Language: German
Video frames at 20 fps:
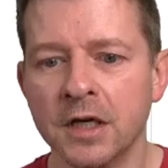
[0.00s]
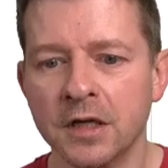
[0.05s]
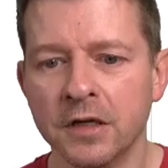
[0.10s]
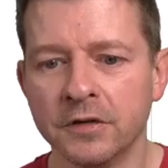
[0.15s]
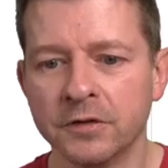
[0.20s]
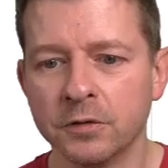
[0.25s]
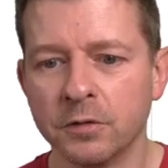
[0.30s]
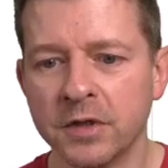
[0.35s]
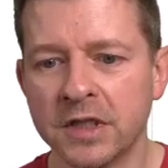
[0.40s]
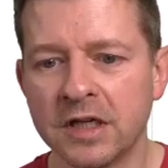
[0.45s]

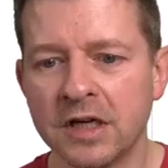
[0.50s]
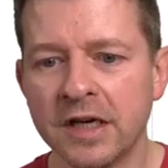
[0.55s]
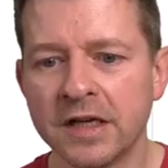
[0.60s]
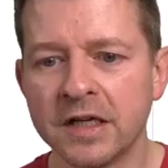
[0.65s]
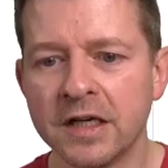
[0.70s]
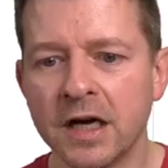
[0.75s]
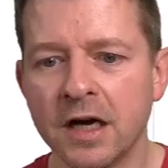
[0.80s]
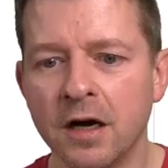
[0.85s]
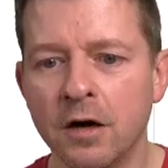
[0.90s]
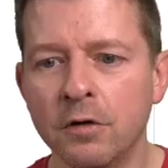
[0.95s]
So, ich klicke
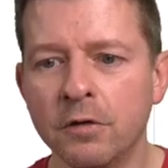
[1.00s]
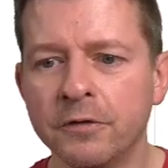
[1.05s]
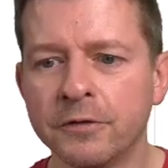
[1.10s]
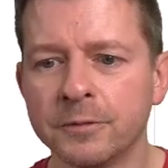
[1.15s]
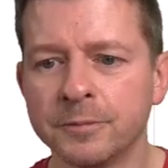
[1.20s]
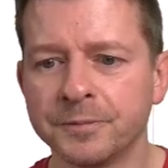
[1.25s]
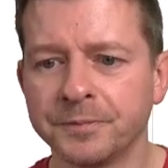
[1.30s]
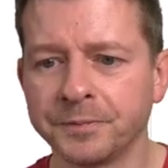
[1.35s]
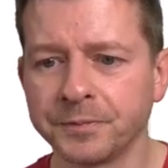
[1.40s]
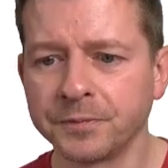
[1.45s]
darauf.
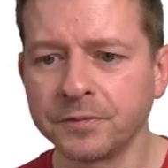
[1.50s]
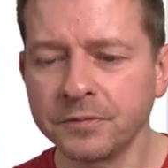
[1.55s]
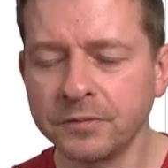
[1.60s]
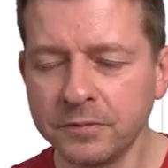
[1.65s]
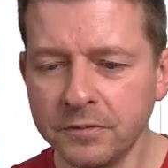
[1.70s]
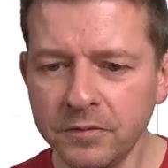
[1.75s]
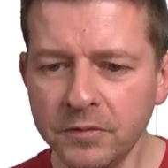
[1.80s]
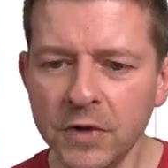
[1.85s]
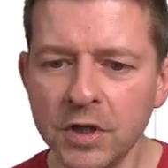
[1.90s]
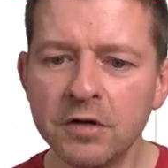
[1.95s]

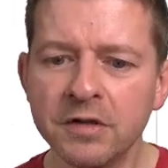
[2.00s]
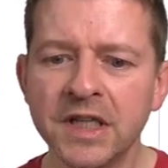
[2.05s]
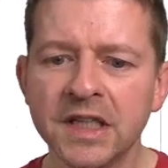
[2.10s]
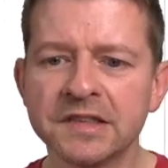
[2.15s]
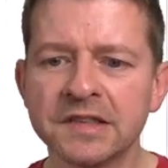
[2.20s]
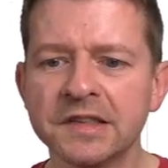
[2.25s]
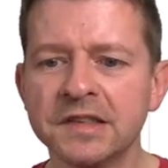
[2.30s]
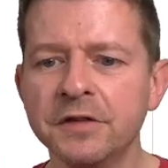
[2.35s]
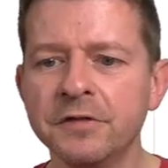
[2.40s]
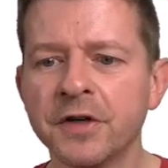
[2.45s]
Und
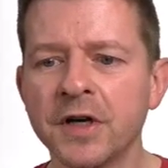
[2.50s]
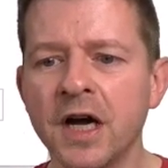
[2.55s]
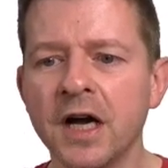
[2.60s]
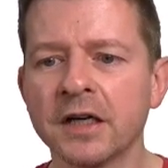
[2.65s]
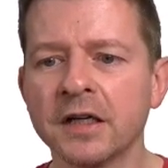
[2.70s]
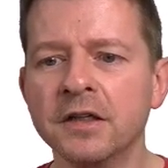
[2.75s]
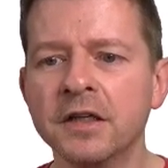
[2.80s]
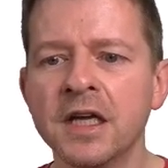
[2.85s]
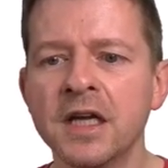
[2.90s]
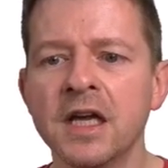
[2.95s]
jetzt ist die
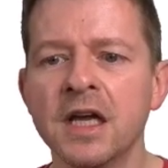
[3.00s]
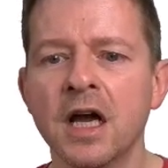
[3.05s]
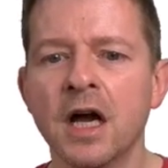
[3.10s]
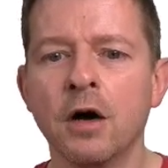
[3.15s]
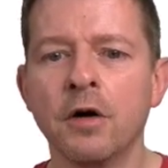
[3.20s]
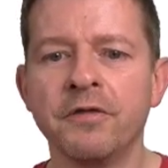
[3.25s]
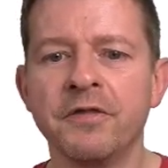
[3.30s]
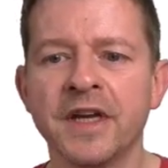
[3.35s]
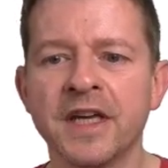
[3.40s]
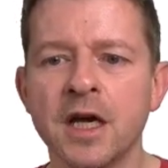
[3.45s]
Frage,
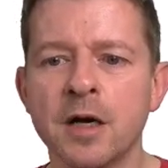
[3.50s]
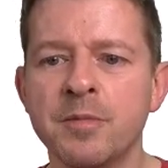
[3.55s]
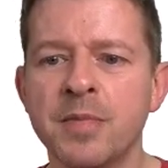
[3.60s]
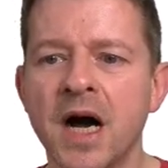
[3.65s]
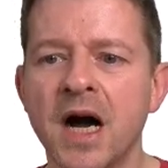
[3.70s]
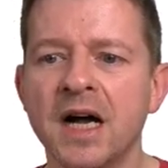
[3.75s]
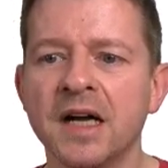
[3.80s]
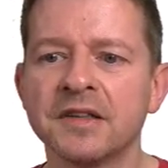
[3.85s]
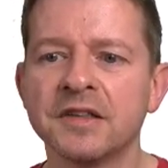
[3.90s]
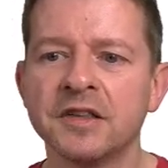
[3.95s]
auf welcher
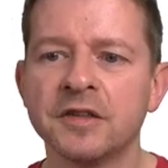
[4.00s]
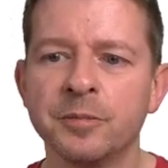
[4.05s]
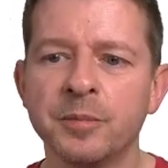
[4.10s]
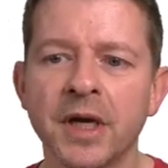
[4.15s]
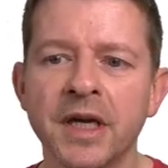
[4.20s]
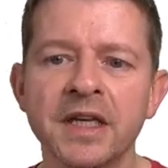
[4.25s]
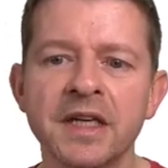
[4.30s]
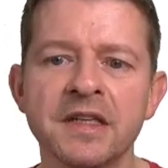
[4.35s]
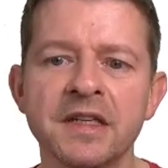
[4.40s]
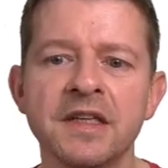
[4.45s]
Basis
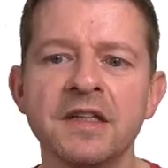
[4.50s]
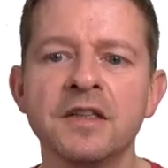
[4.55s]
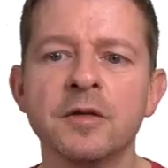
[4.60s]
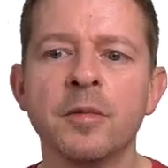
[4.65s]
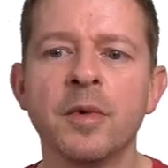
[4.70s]
bringe ich diese